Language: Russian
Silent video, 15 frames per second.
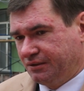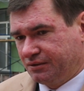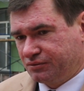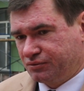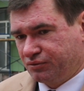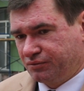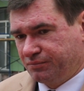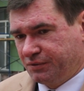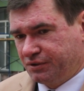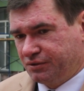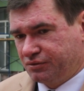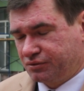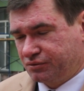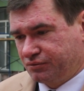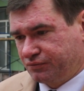Хочу отметить,
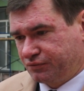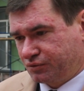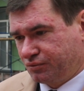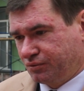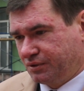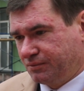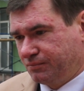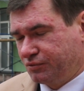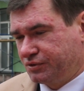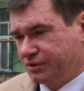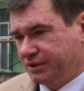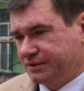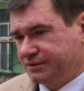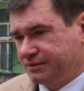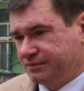что в школе
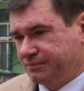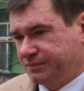обучается